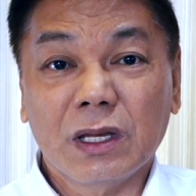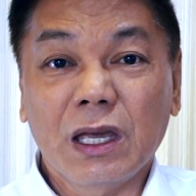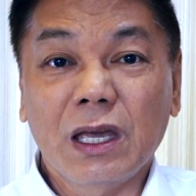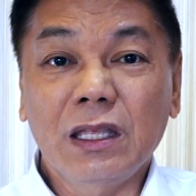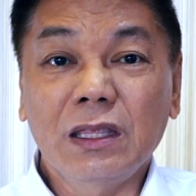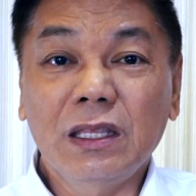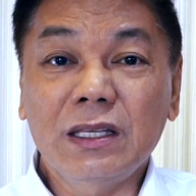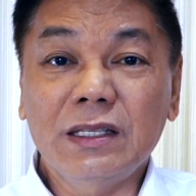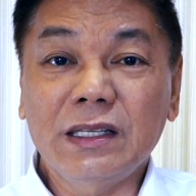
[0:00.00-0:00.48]

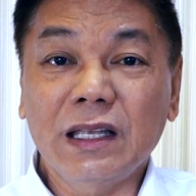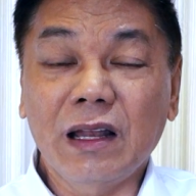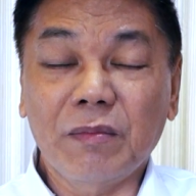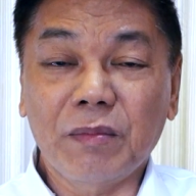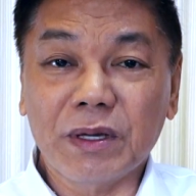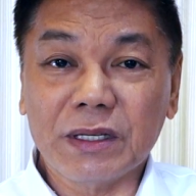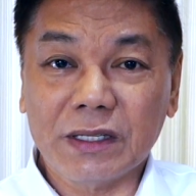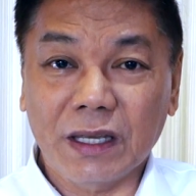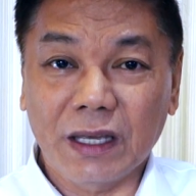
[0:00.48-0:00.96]
hindi sila
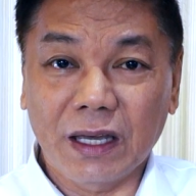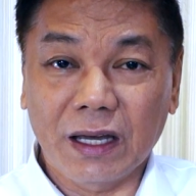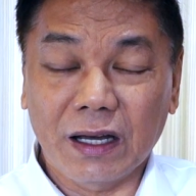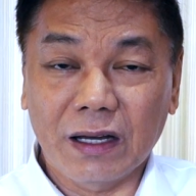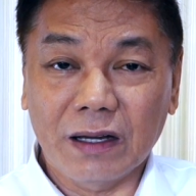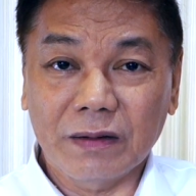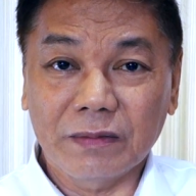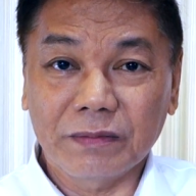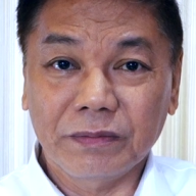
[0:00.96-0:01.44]

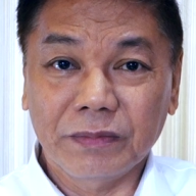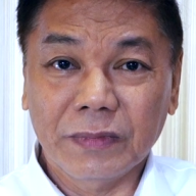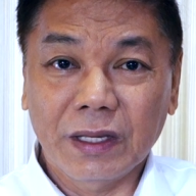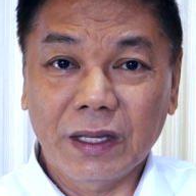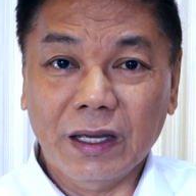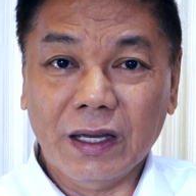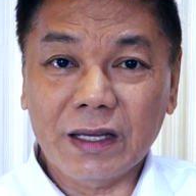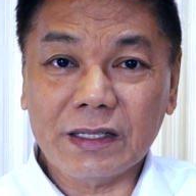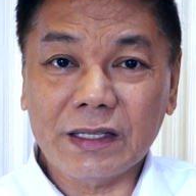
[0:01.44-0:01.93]
masaya
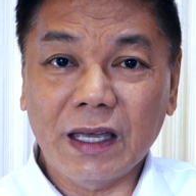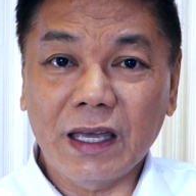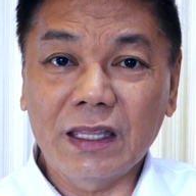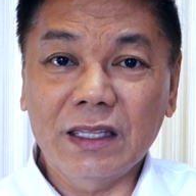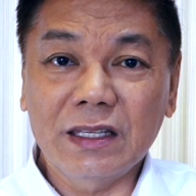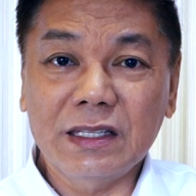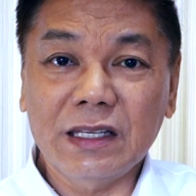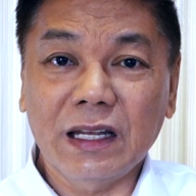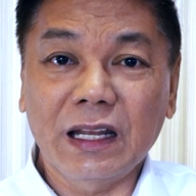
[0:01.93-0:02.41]
kasi
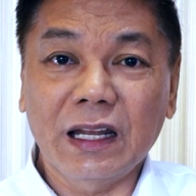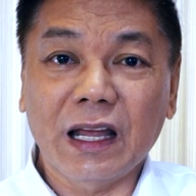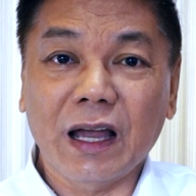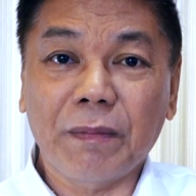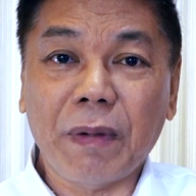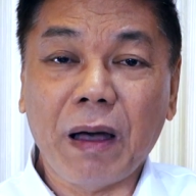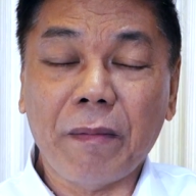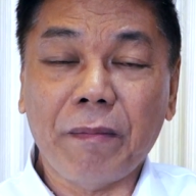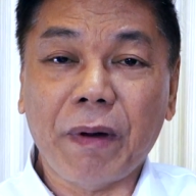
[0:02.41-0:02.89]
hindi sila
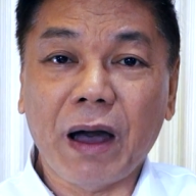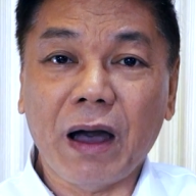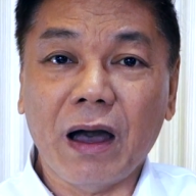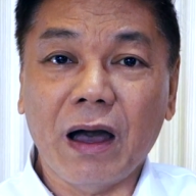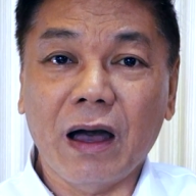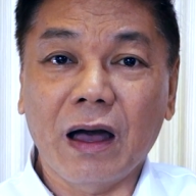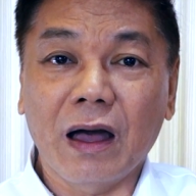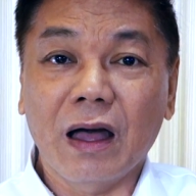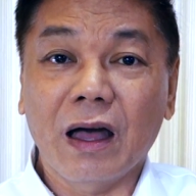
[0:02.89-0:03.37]

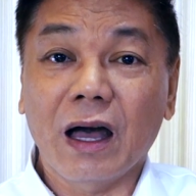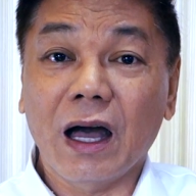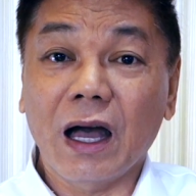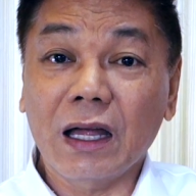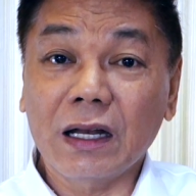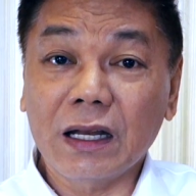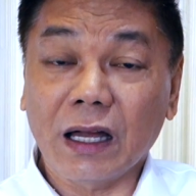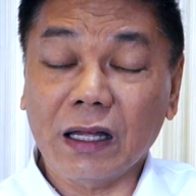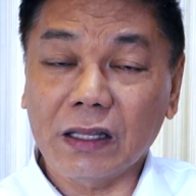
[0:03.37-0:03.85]

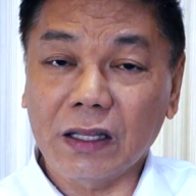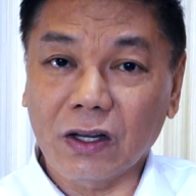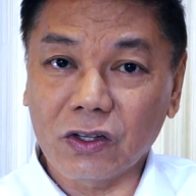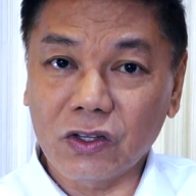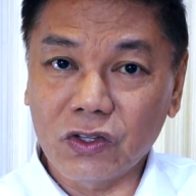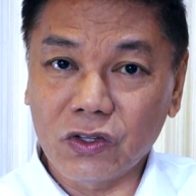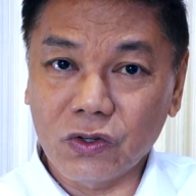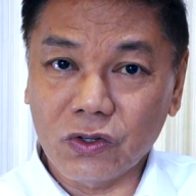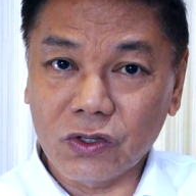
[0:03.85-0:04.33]
nagpapaka-anak ng
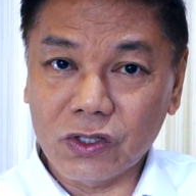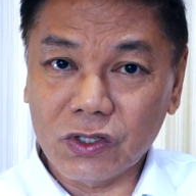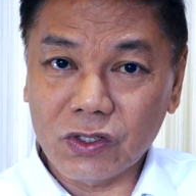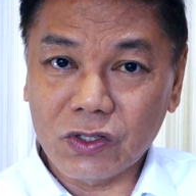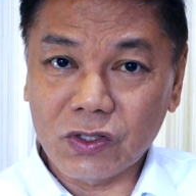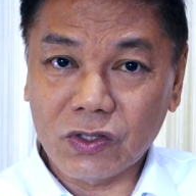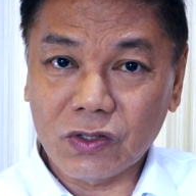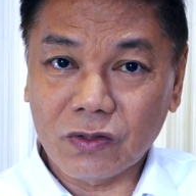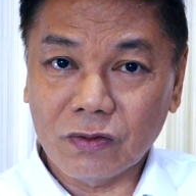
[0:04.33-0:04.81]

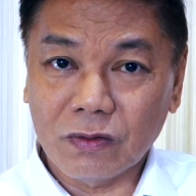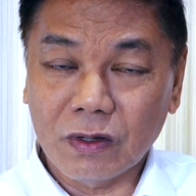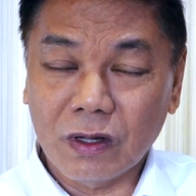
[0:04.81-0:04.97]
Diyos.